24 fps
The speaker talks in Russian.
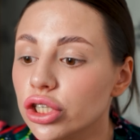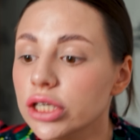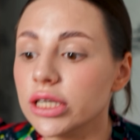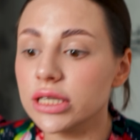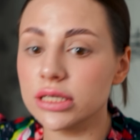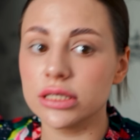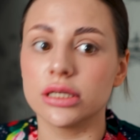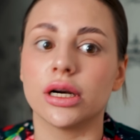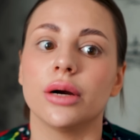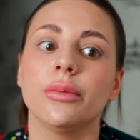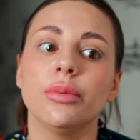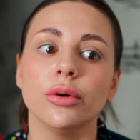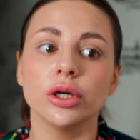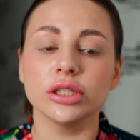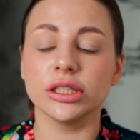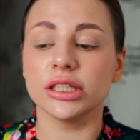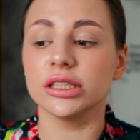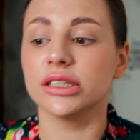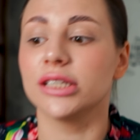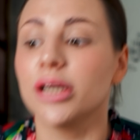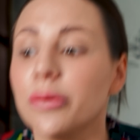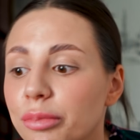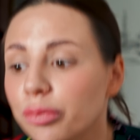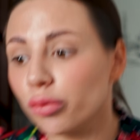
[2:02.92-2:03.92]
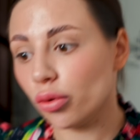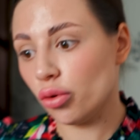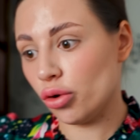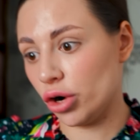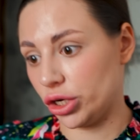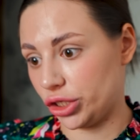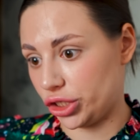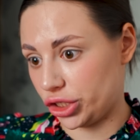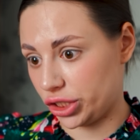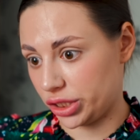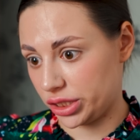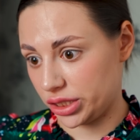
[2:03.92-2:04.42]
жизнь работать на
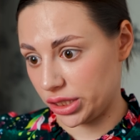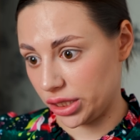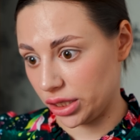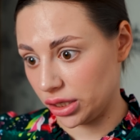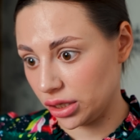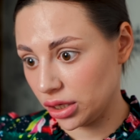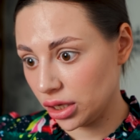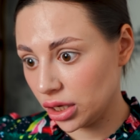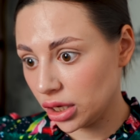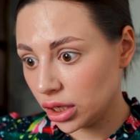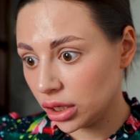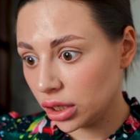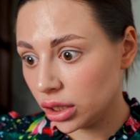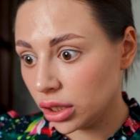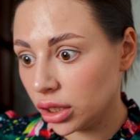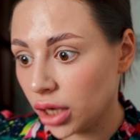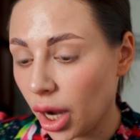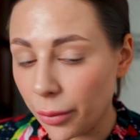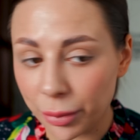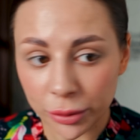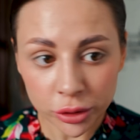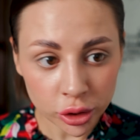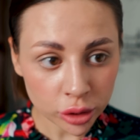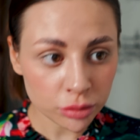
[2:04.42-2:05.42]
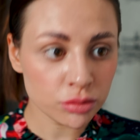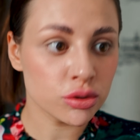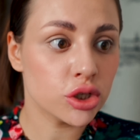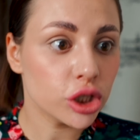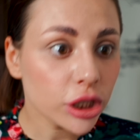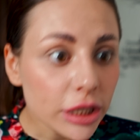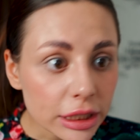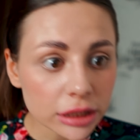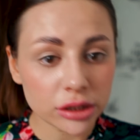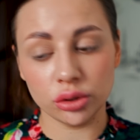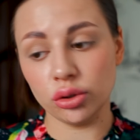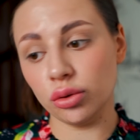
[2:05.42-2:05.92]
почте а потом
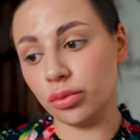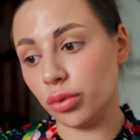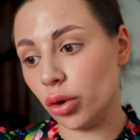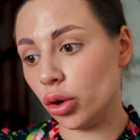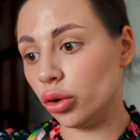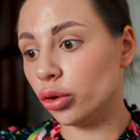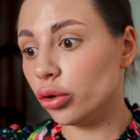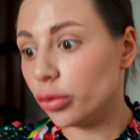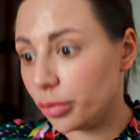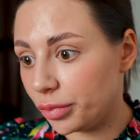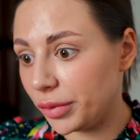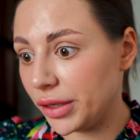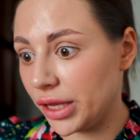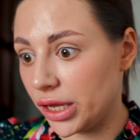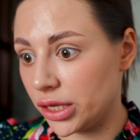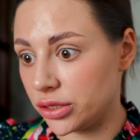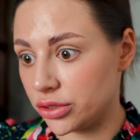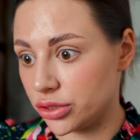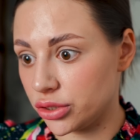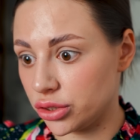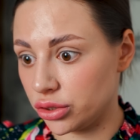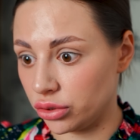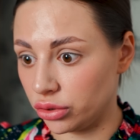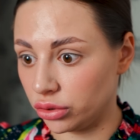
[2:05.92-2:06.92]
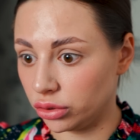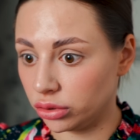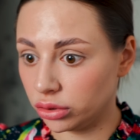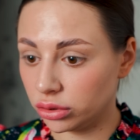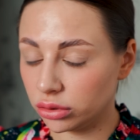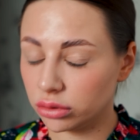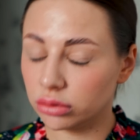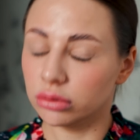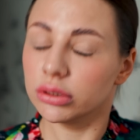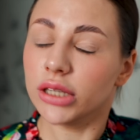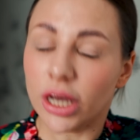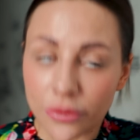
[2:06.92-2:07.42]
жить на убогую пенсию.
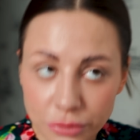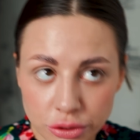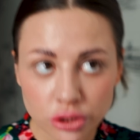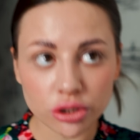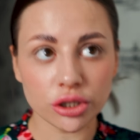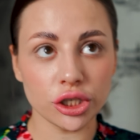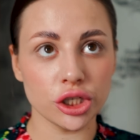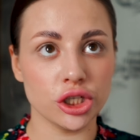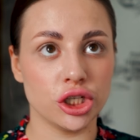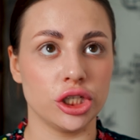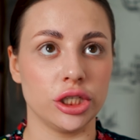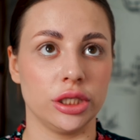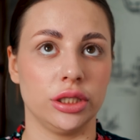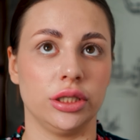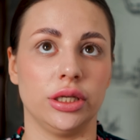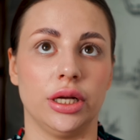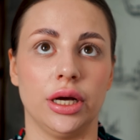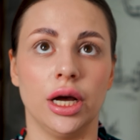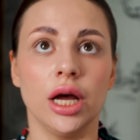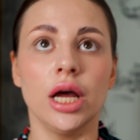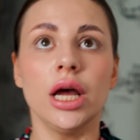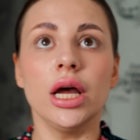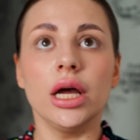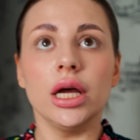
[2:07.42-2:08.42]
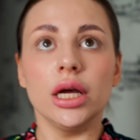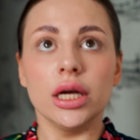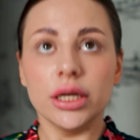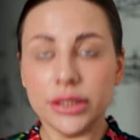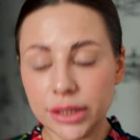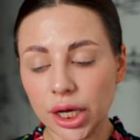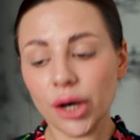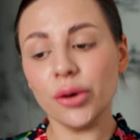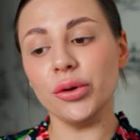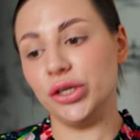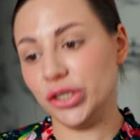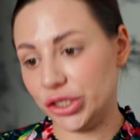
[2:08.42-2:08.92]
Я все решила.
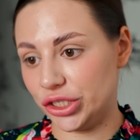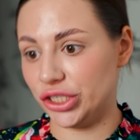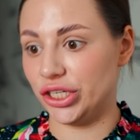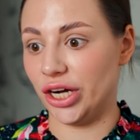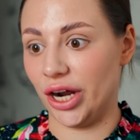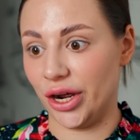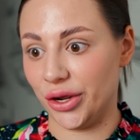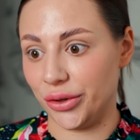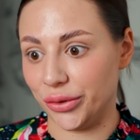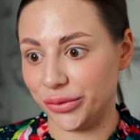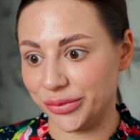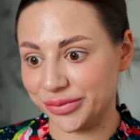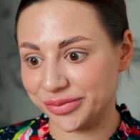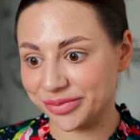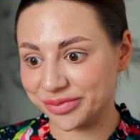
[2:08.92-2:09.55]
Я уезжаю.